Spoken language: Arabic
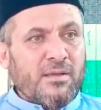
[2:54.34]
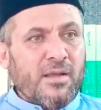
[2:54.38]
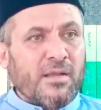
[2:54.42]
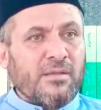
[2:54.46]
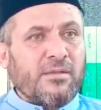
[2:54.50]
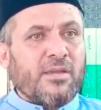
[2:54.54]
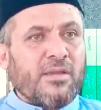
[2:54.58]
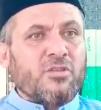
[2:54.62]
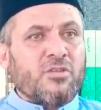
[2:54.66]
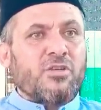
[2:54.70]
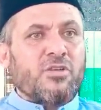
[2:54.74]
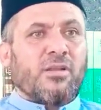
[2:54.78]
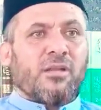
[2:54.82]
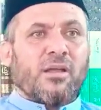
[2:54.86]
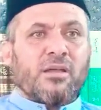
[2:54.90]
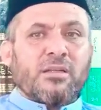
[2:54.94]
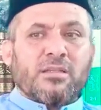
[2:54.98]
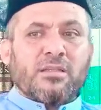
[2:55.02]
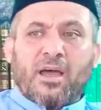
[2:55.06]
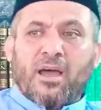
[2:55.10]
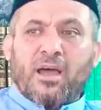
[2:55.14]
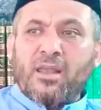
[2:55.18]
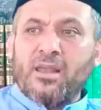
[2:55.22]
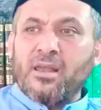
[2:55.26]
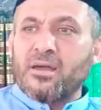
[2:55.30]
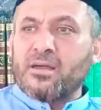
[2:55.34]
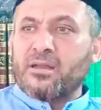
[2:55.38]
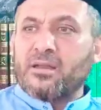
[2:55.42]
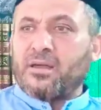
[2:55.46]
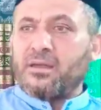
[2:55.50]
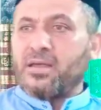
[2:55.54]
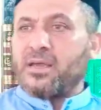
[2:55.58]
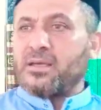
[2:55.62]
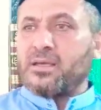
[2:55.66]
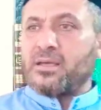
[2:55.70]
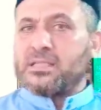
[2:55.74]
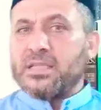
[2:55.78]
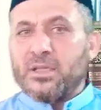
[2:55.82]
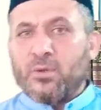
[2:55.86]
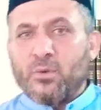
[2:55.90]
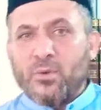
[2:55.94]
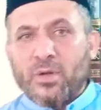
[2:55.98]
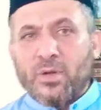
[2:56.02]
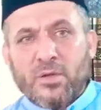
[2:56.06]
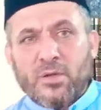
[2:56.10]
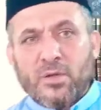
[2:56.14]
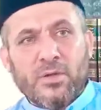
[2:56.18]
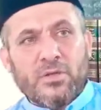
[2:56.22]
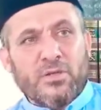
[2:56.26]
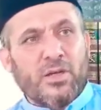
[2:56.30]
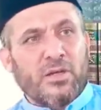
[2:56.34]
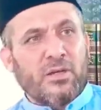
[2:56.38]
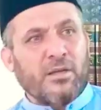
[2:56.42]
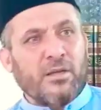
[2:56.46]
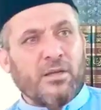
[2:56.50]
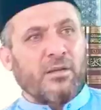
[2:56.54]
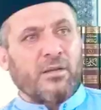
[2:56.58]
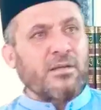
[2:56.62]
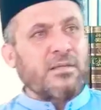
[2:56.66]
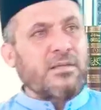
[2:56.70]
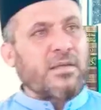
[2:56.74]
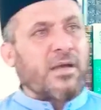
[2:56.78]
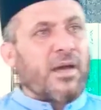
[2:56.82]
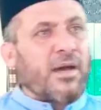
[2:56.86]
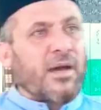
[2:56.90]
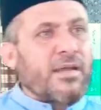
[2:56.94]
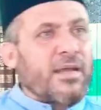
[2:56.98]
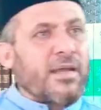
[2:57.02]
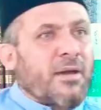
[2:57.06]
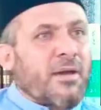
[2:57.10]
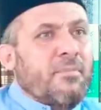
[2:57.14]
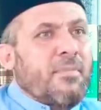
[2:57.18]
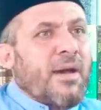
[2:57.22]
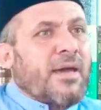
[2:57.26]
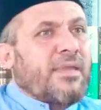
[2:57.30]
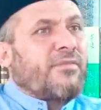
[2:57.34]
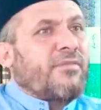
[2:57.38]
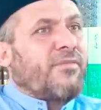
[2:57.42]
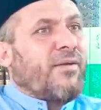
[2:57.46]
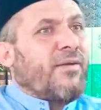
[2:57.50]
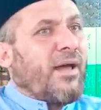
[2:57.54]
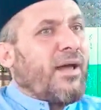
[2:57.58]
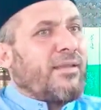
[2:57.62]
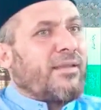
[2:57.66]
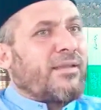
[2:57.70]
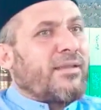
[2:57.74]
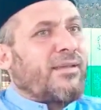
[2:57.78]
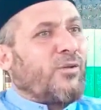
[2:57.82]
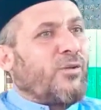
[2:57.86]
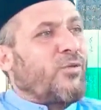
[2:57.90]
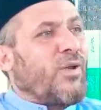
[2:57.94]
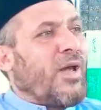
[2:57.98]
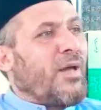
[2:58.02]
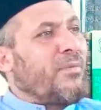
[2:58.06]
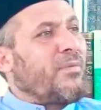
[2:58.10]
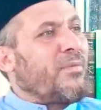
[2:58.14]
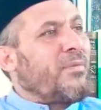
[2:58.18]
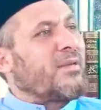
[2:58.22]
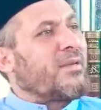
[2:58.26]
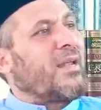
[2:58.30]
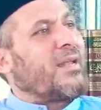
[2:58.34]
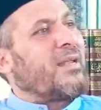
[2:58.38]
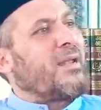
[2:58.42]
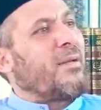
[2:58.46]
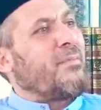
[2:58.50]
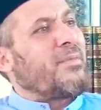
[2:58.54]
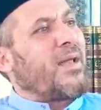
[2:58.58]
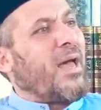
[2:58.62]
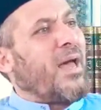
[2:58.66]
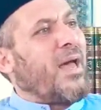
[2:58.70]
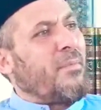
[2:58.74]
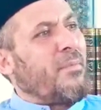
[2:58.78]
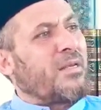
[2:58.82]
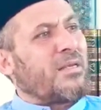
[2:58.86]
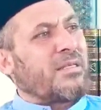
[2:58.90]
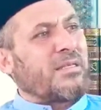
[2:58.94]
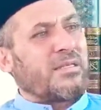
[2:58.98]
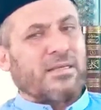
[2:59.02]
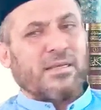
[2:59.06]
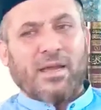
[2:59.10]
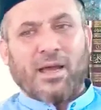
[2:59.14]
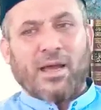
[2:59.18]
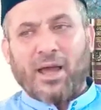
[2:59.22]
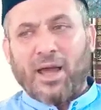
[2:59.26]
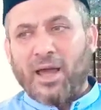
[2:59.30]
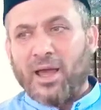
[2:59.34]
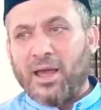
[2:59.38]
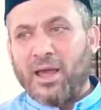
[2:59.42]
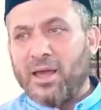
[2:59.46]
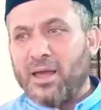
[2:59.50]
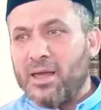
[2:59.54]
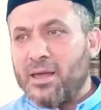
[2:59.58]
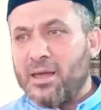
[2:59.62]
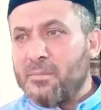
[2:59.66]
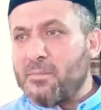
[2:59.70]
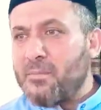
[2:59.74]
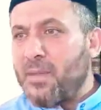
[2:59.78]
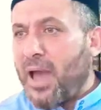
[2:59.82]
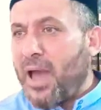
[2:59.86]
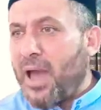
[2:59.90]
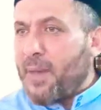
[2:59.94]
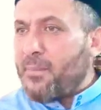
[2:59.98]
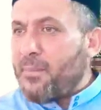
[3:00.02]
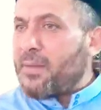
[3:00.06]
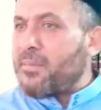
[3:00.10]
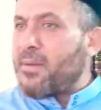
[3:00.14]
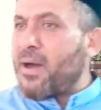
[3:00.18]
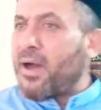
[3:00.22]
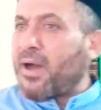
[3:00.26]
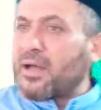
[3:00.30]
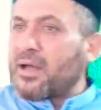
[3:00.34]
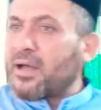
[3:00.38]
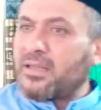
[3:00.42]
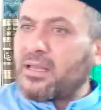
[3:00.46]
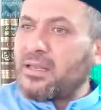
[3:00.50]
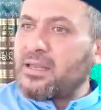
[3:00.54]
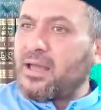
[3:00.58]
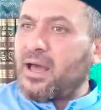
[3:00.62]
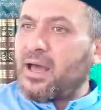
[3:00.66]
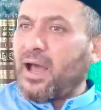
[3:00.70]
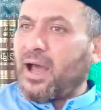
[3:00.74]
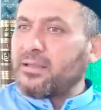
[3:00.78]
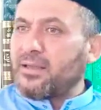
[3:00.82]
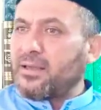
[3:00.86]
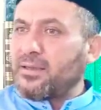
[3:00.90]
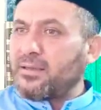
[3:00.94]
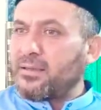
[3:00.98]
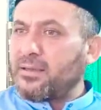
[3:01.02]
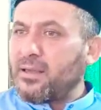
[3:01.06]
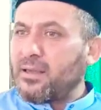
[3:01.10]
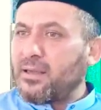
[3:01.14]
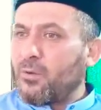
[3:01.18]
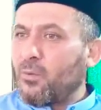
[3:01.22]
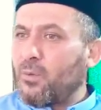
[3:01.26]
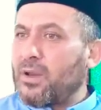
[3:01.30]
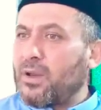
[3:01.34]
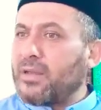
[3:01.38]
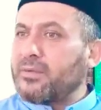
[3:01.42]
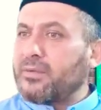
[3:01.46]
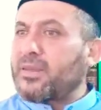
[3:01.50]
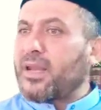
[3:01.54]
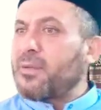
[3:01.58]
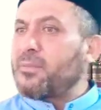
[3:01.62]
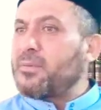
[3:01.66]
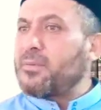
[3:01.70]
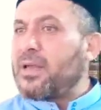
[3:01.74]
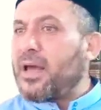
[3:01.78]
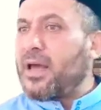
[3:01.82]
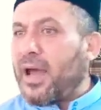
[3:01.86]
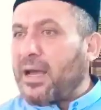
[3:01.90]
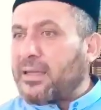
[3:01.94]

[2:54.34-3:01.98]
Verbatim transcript: نلتجي الله تعالى نقرأ ياسين ونتوجه إلى الله تعالى يا أخي ماذا فعلنا نحن نحمل لم نحمل السلاح ما حما ما قتلنا أحدا ولا ضربنا